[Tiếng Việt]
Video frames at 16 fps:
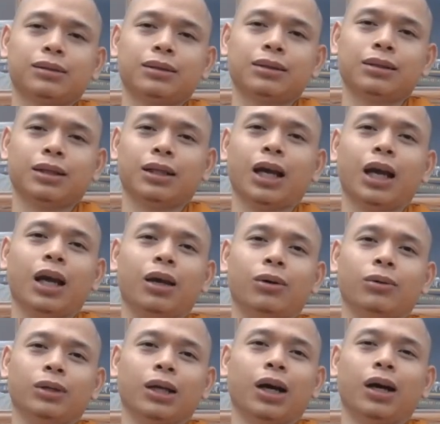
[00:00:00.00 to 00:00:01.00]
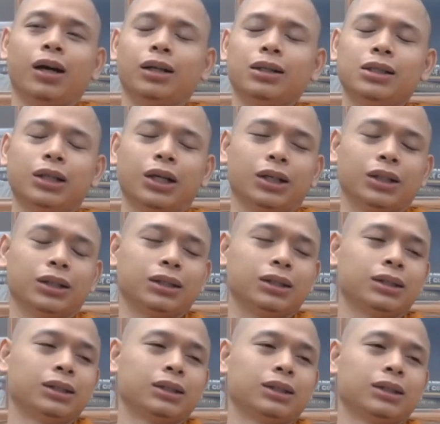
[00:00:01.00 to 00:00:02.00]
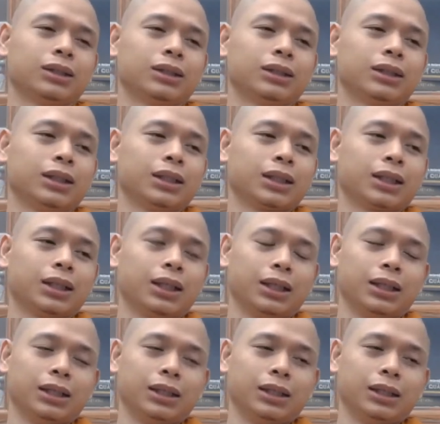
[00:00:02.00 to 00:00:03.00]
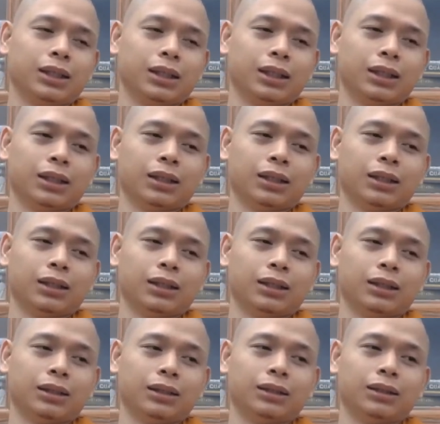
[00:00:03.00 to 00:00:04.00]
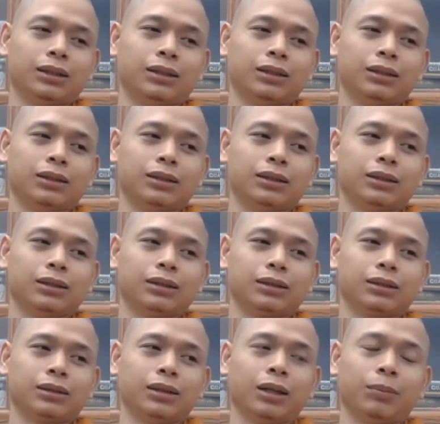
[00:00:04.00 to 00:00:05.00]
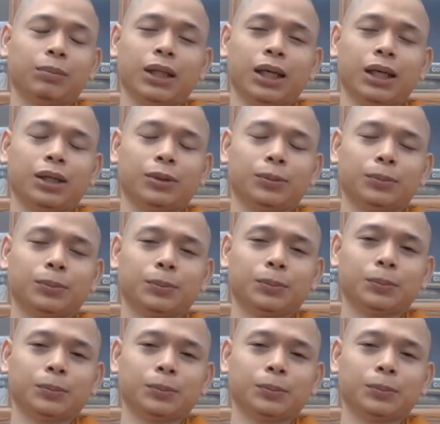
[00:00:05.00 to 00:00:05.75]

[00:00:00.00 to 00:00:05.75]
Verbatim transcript: sư khều nhỏ sư hỏi cái này uh, có hợp lệ không